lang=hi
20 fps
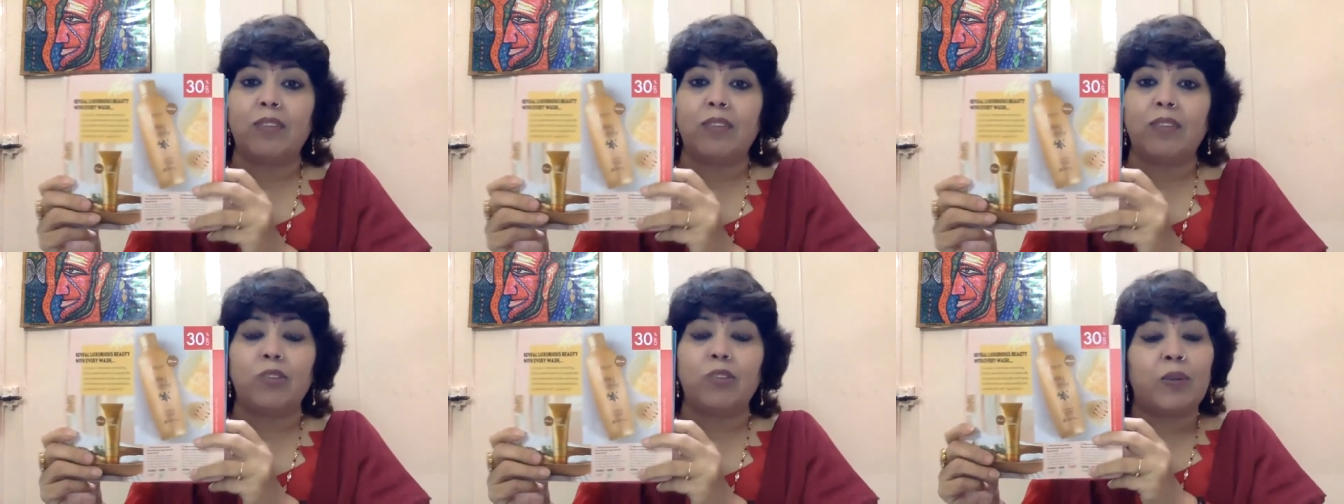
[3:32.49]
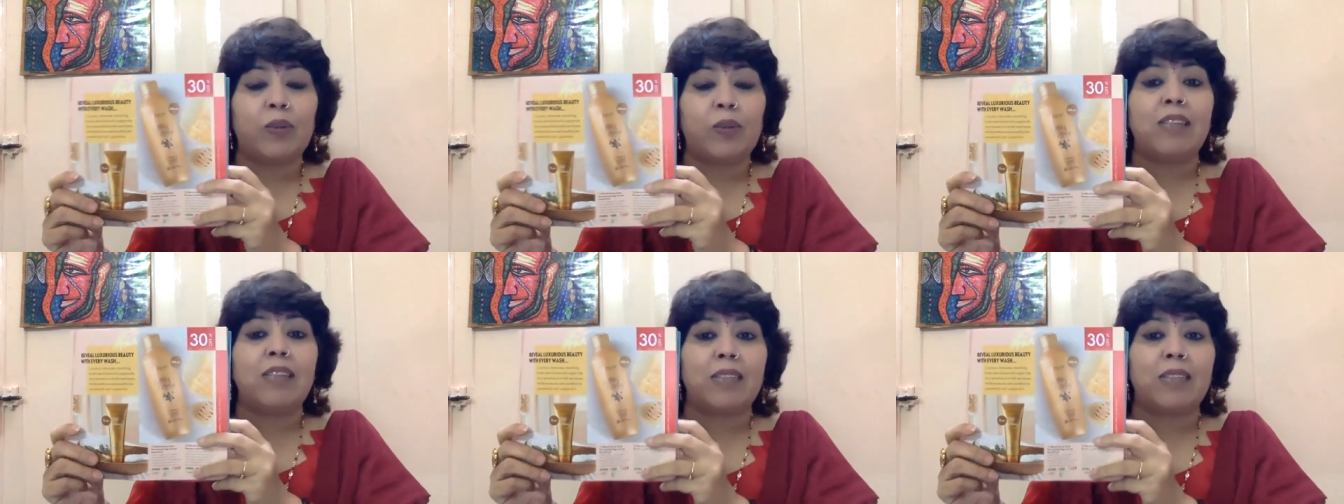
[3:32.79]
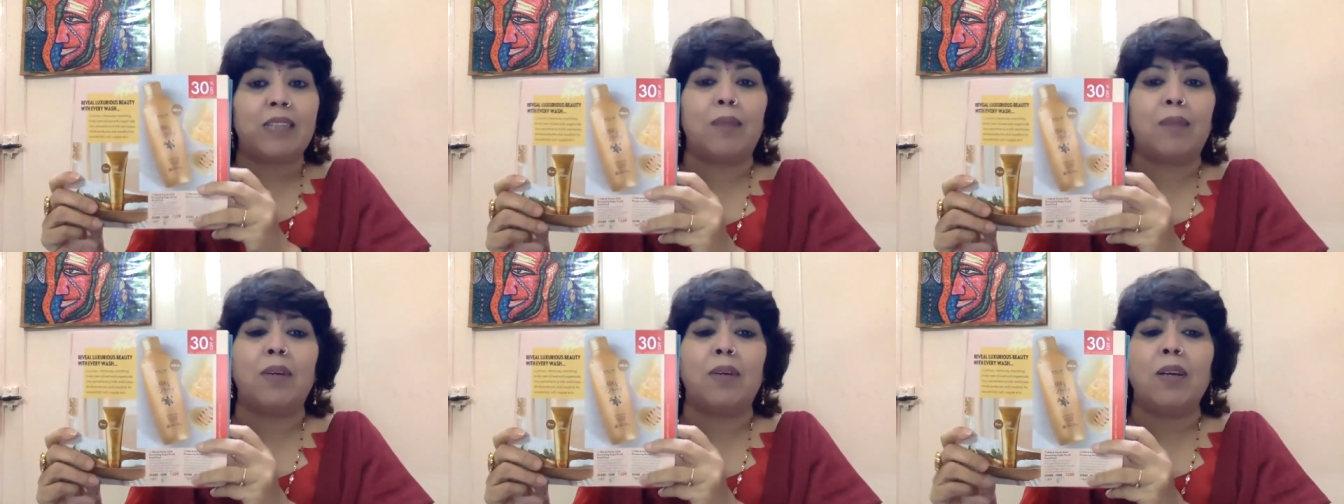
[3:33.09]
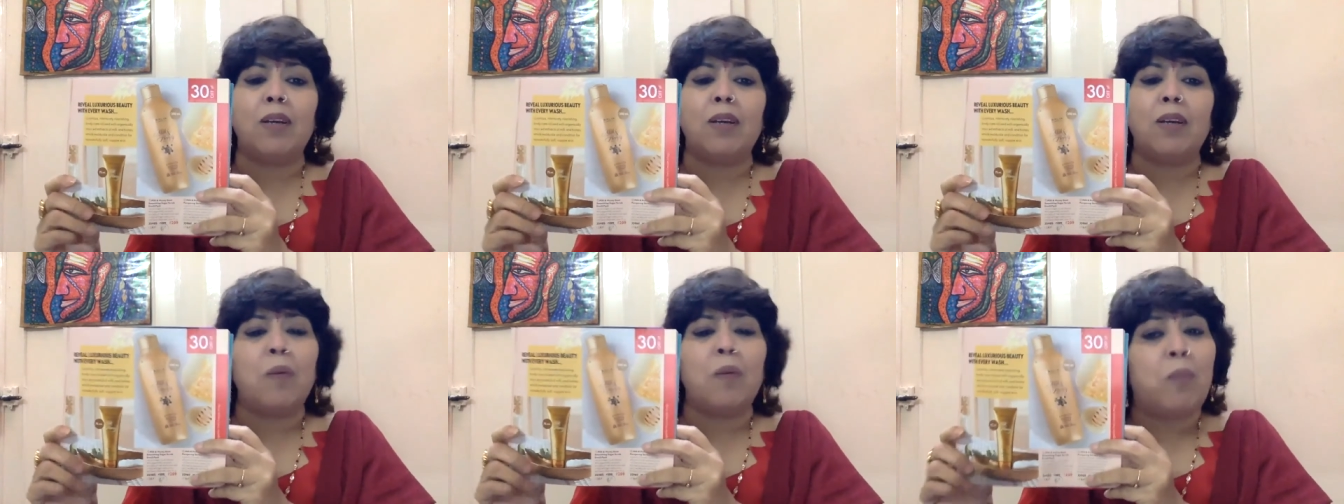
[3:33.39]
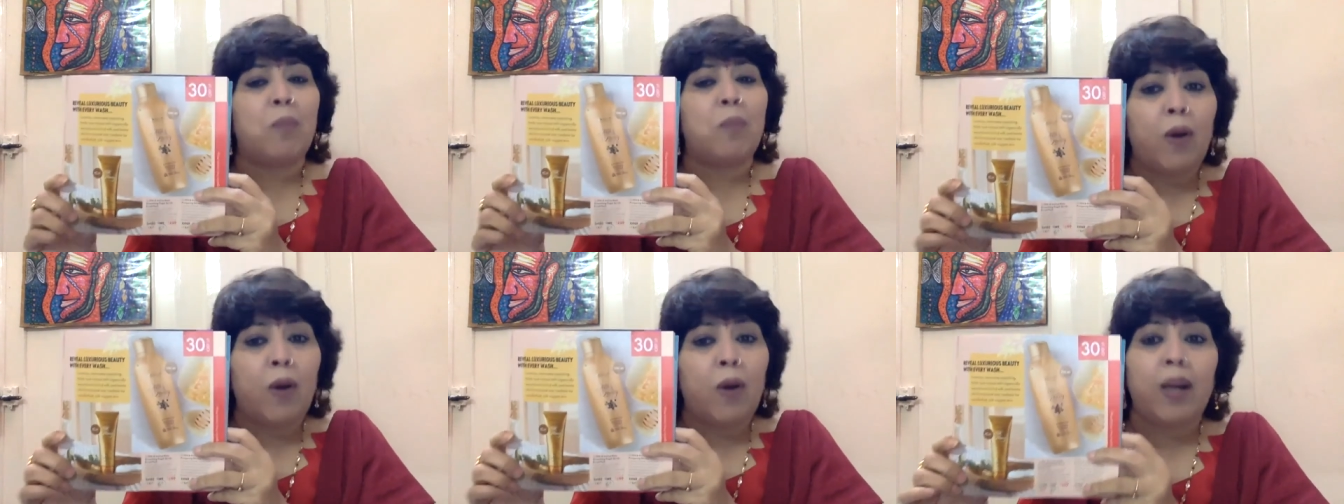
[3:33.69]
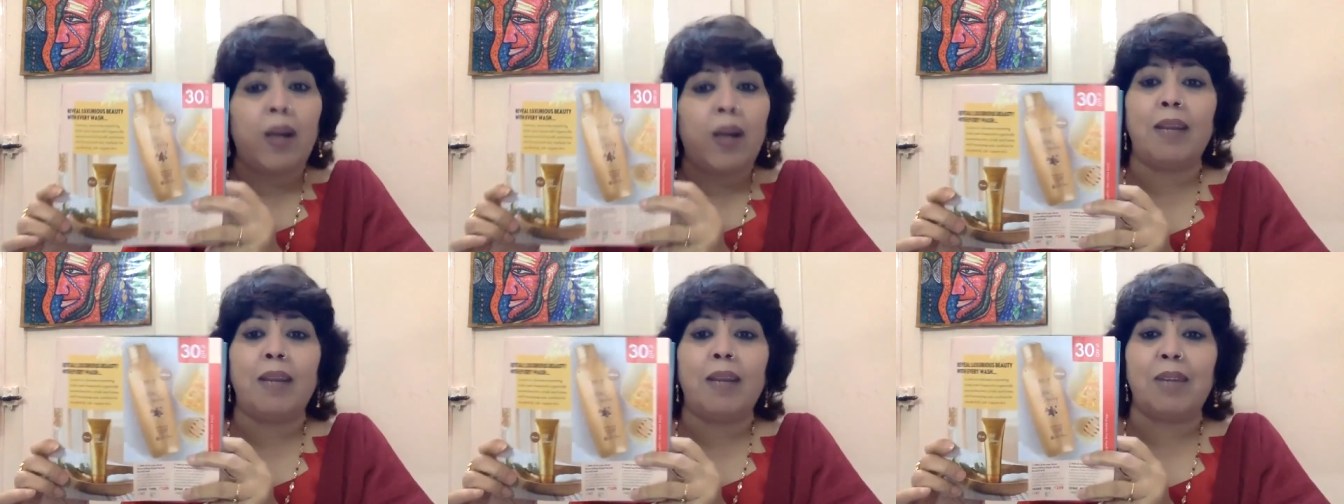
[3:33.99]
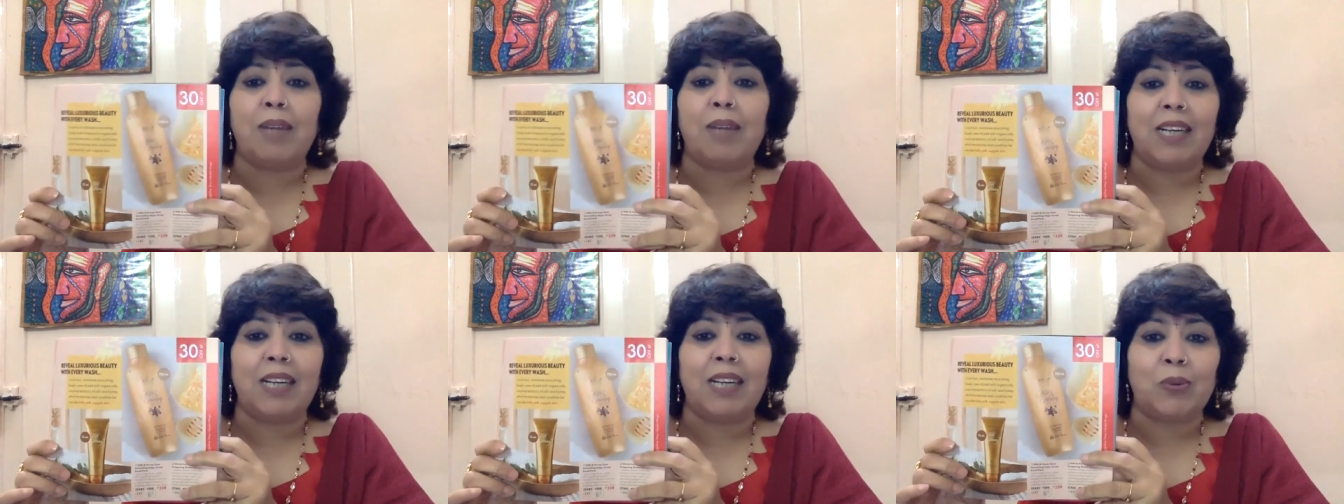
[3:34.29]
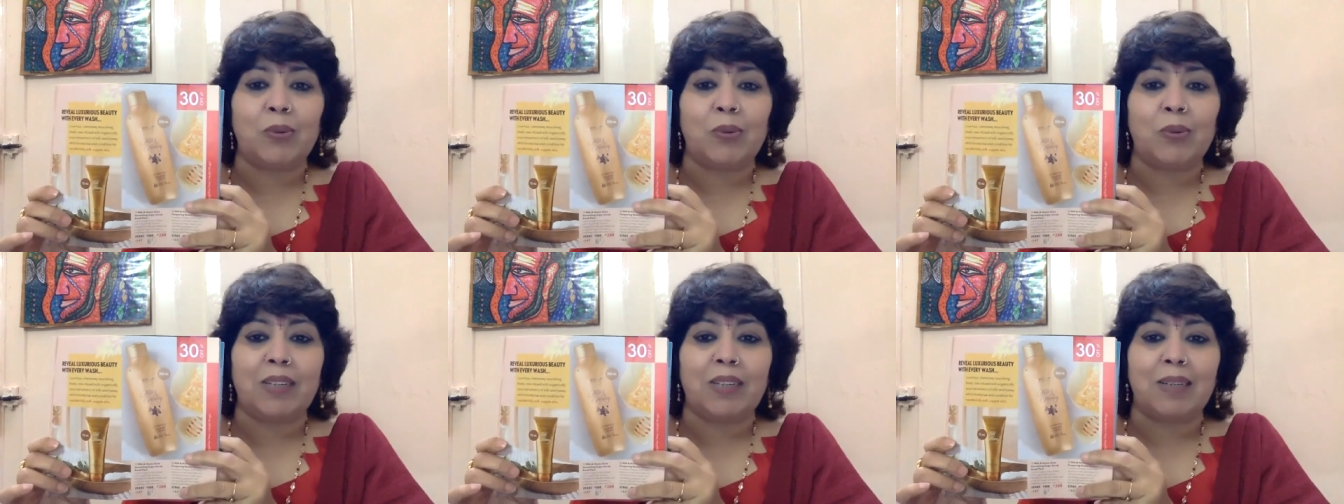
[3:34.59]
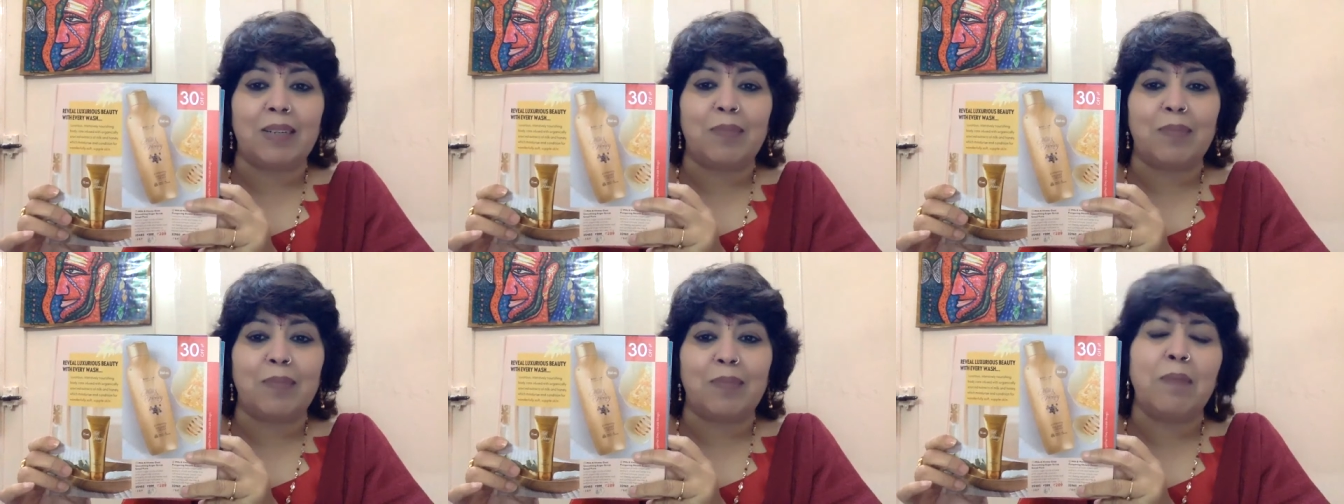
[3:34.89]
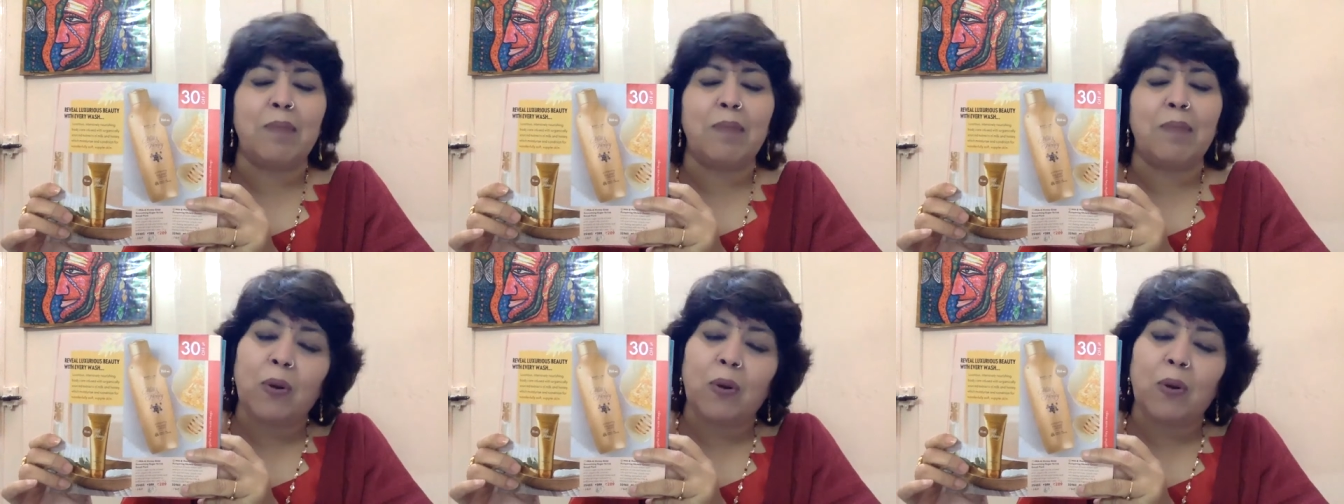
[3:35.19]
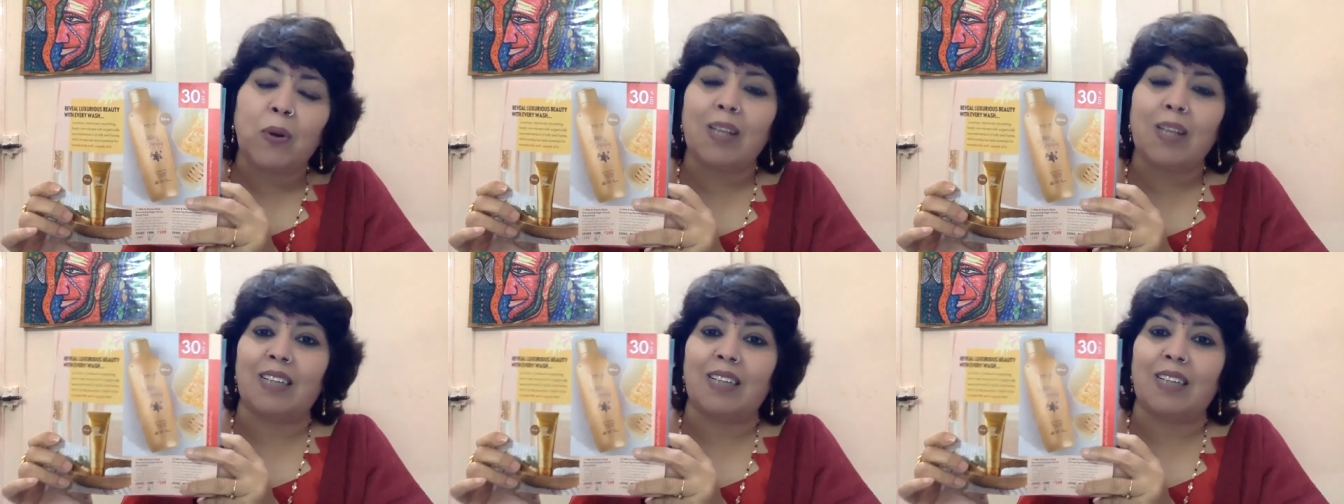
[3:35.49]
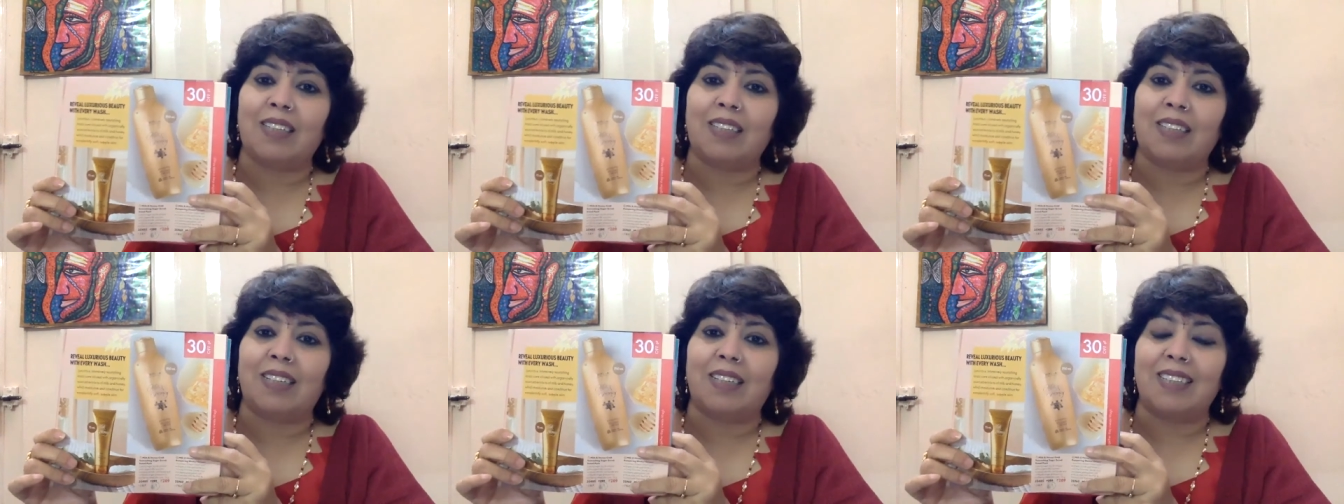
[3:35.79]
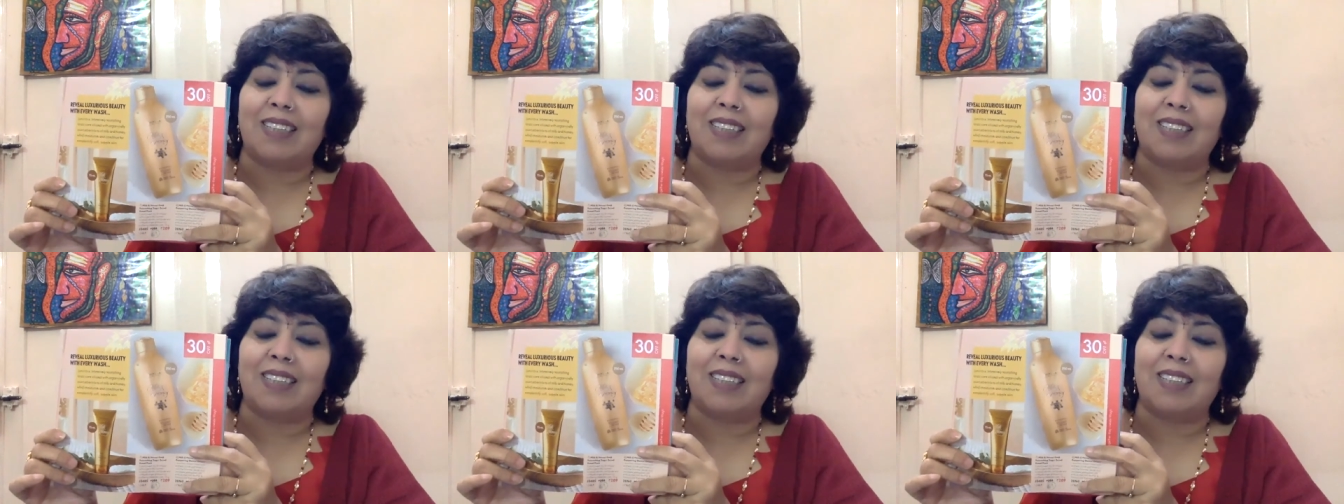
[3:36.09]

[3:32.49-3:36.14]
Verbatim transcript: शुगर स्क्रब बहुत डिमांड है शुगर स्क्रब की बहुत ज्यादा